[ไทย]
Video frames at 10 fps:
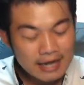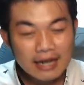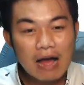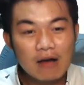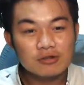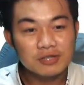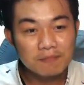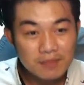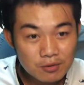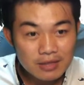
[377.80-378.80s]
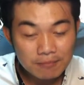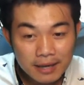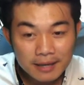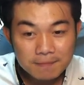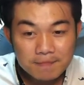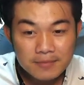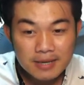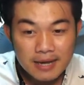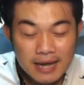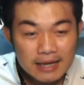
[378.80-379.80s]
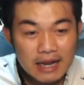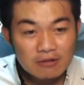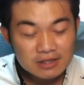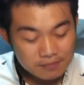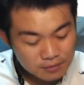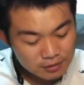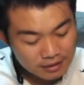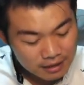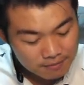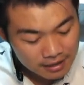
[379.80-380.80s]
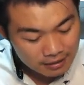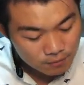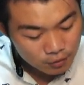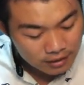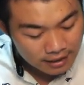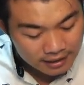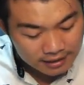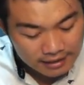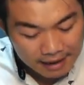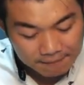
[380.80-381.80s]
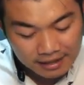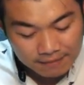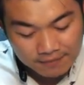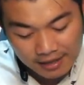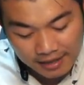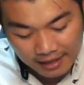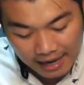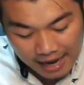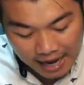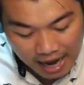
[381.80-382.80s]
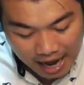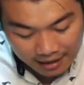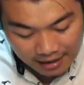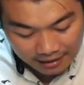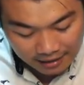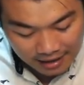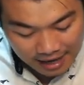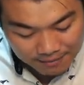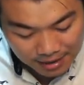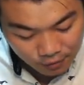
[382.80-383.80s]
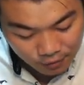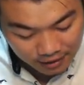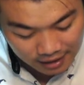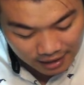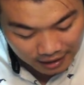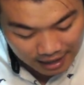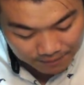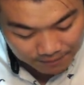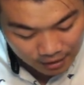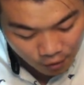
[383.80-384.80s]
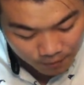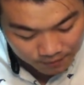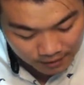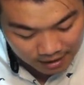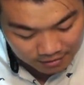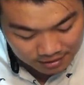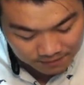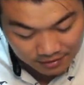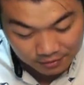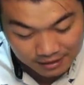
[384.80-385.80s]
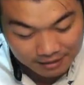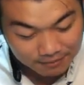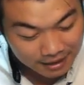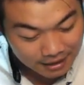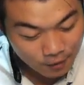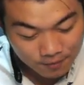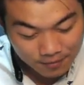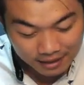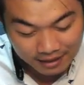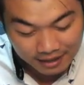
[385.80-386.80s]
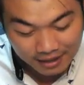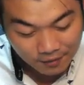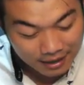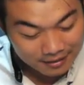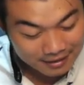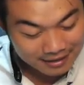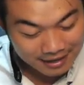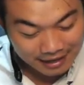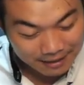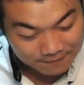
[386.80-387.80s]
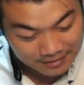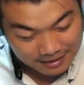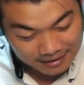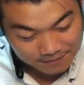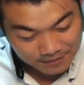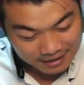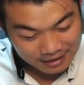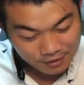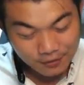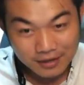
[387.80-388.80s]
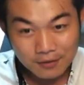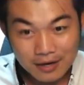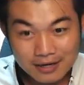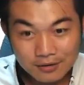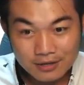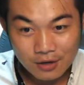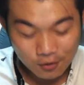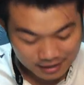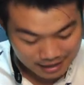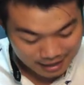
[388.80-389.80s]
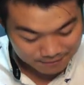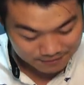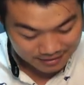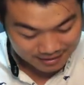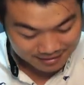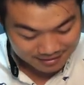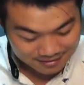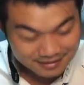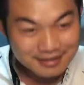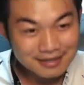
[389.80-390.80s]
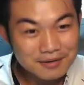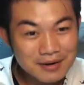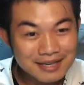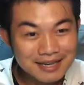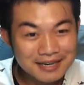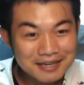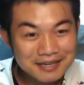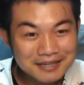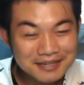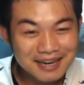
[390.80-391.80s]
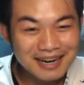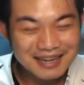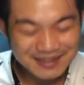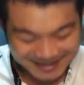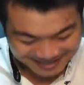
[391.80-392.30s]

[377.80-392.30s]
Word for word: 90 นิวตันเมตร 90 นิวตันเมตร หมุนในทิศตามเข็มนาฬิกาอาราธนามาตรงนี้เลยกลายเป็นลบ 90 นิวตันเมตรเอาไม่เขียนดีกว่านะครับ ไม่เขียนหน่วยดีกว่า เดี๋ยวจะลกนะครับ หรือว่าเขียนดีนะครับ